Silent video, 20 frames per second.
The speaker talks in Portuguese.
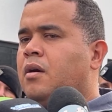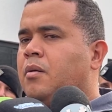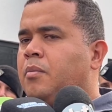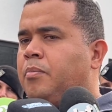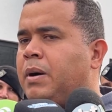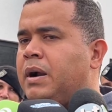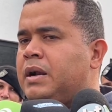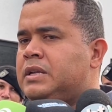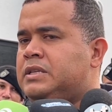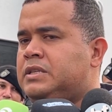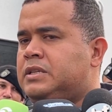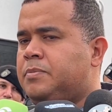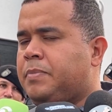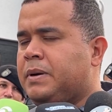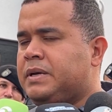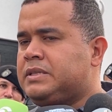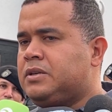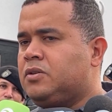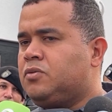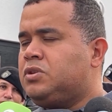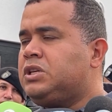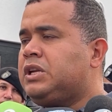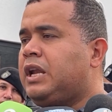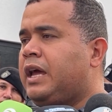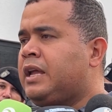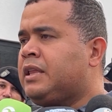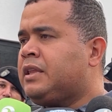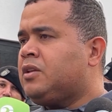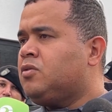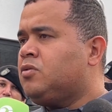Participação
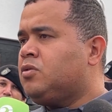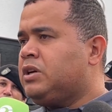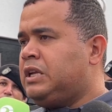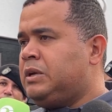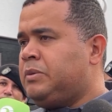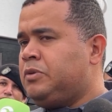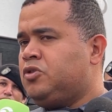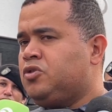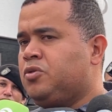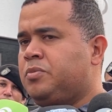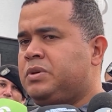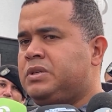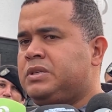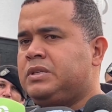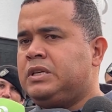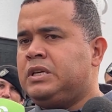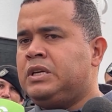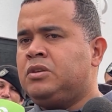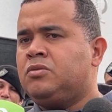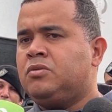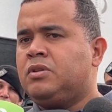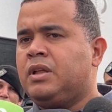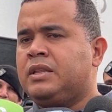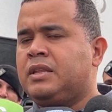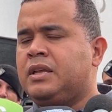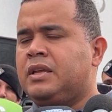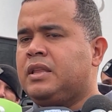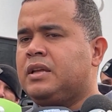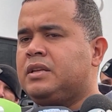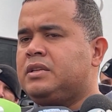direta no crime de homicídio, da
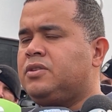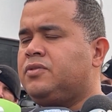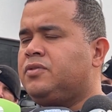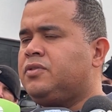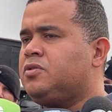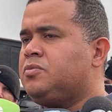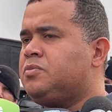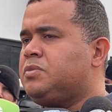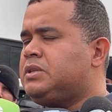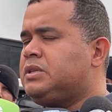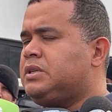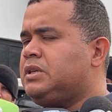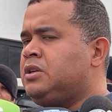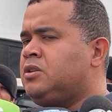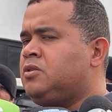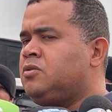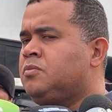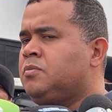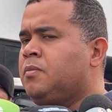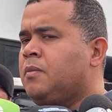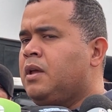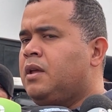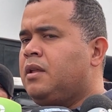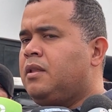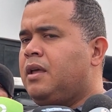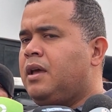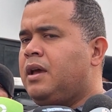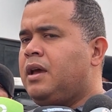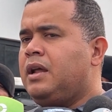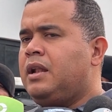tentativa de homicídio.
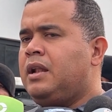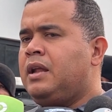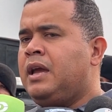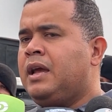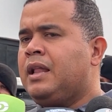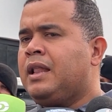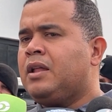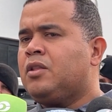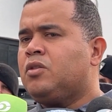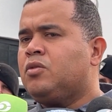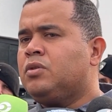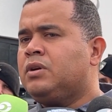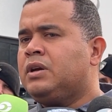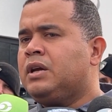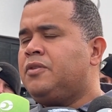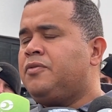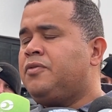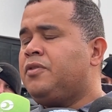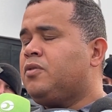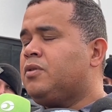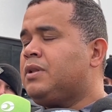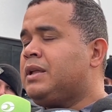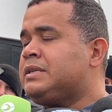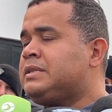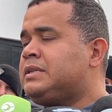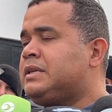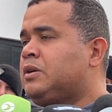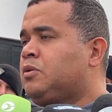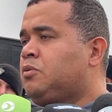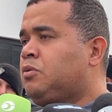Né? Ele relatou que ele ficou na
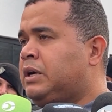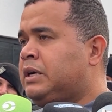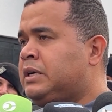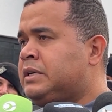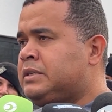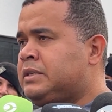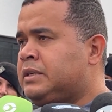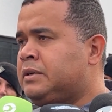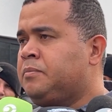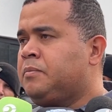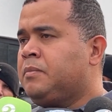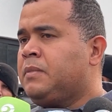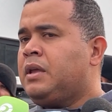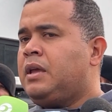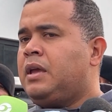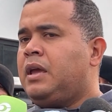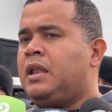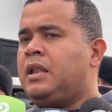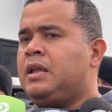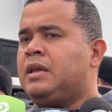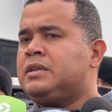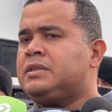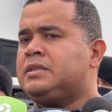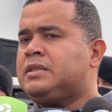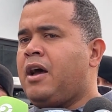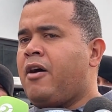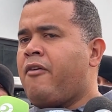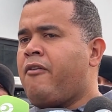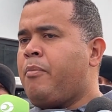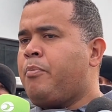segurança, ele que
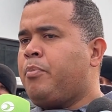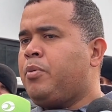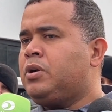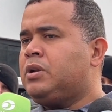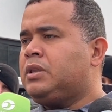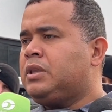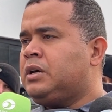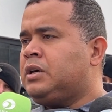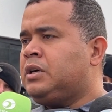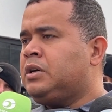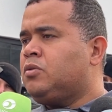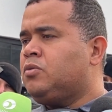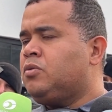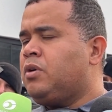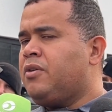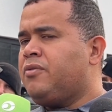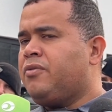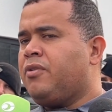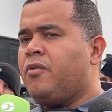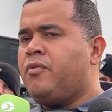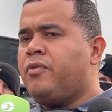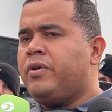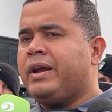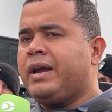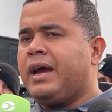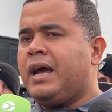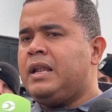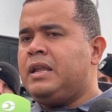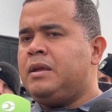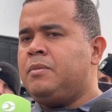estava portando o revólver
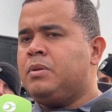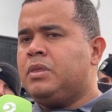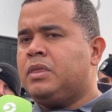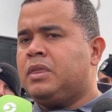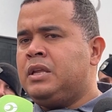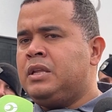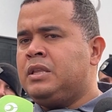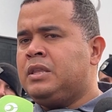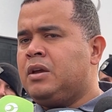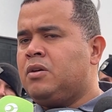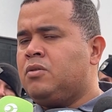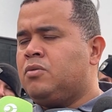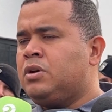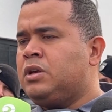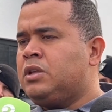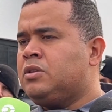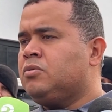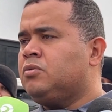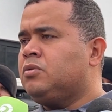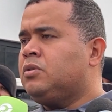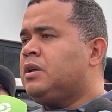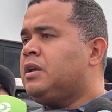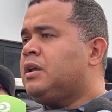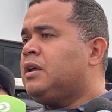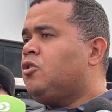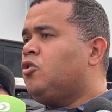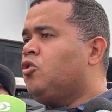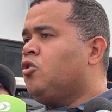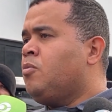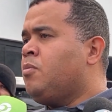calibre 38
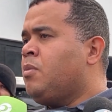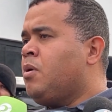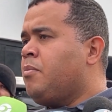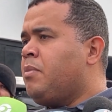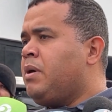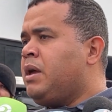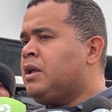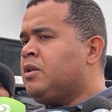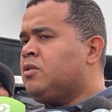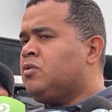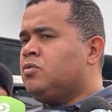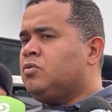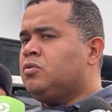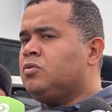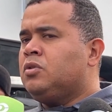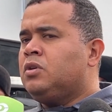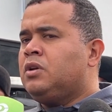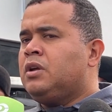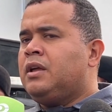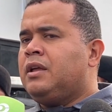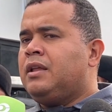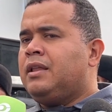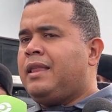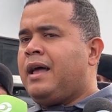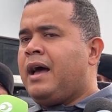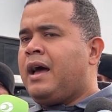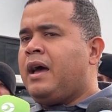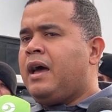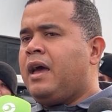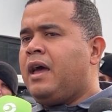no momento
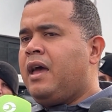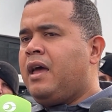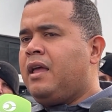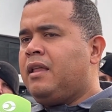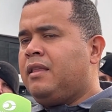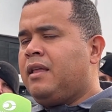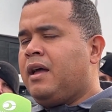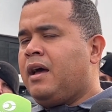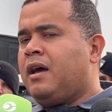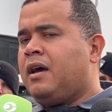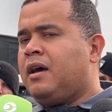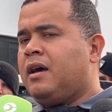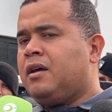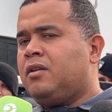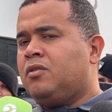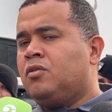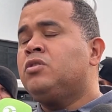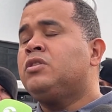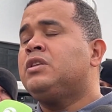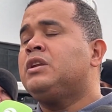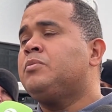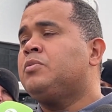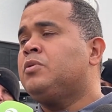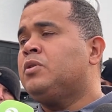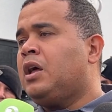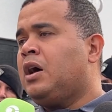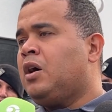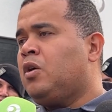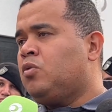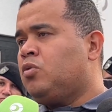da, da, do
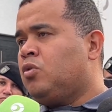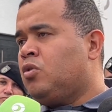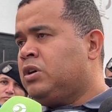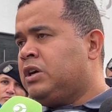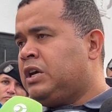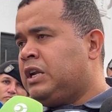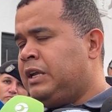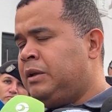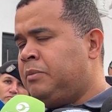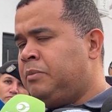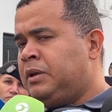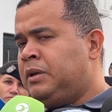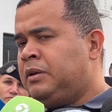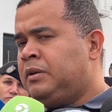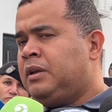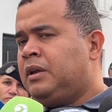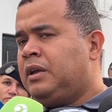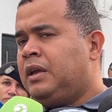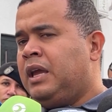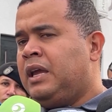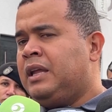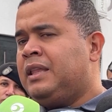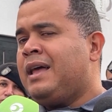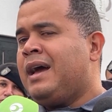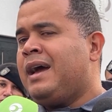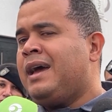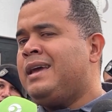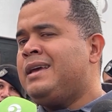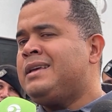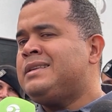tribunal do crime e
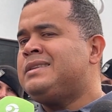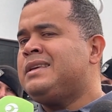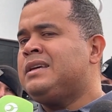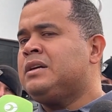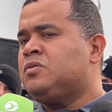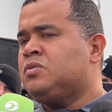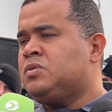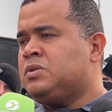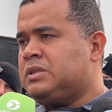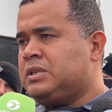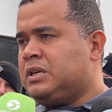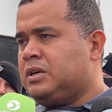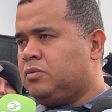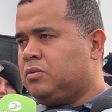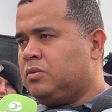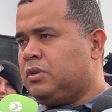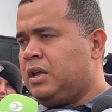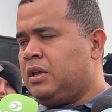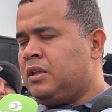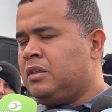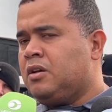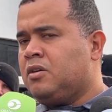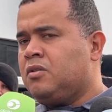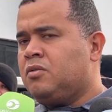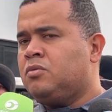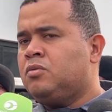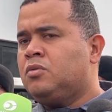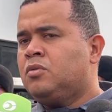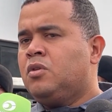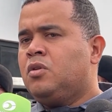da execução. Né?
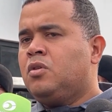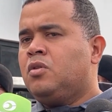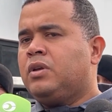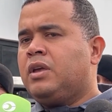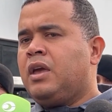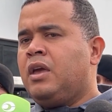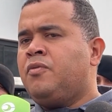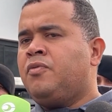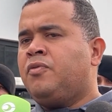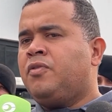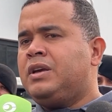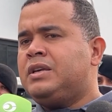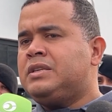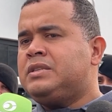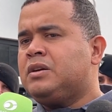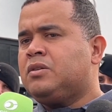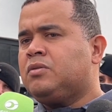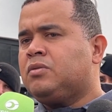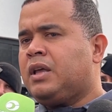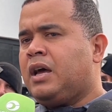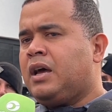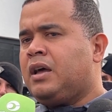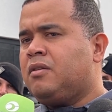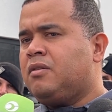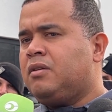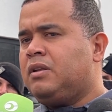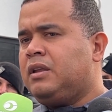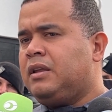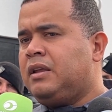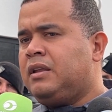Então, quem foi executado,
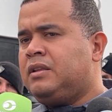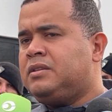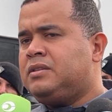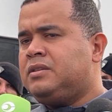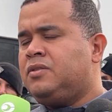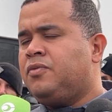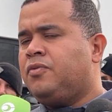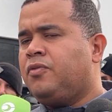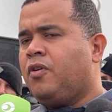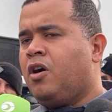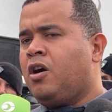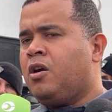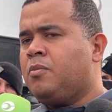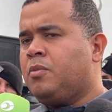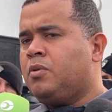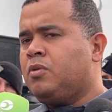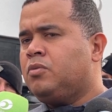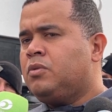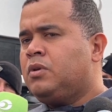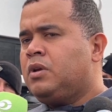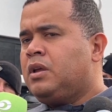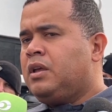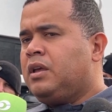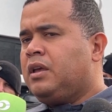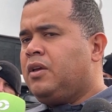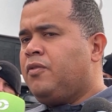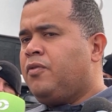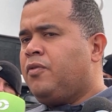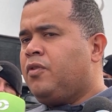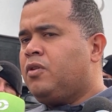eles informam
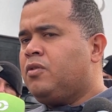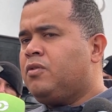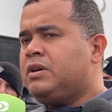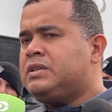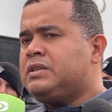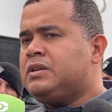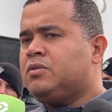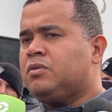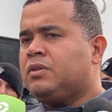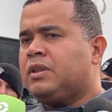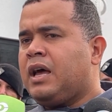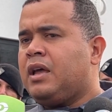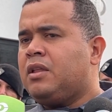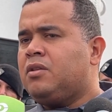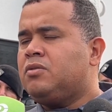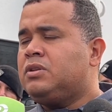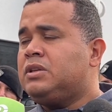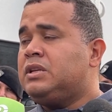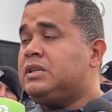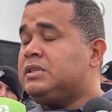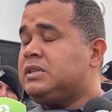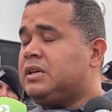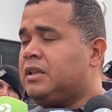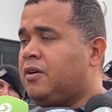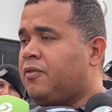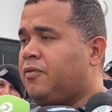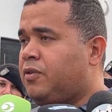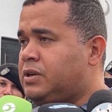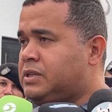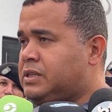que foram executados utilizando a
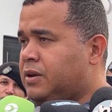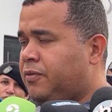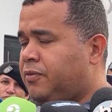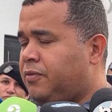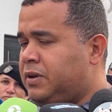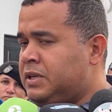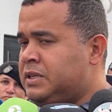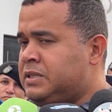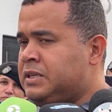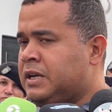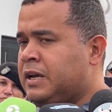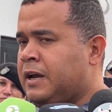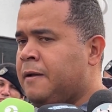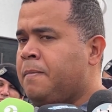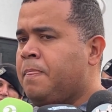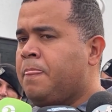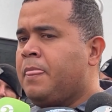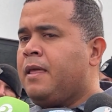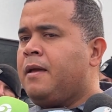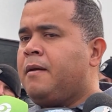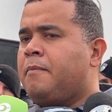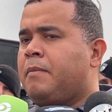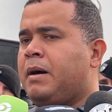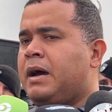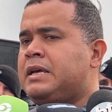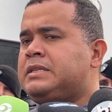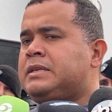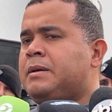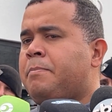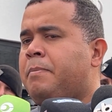força física,
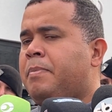mas a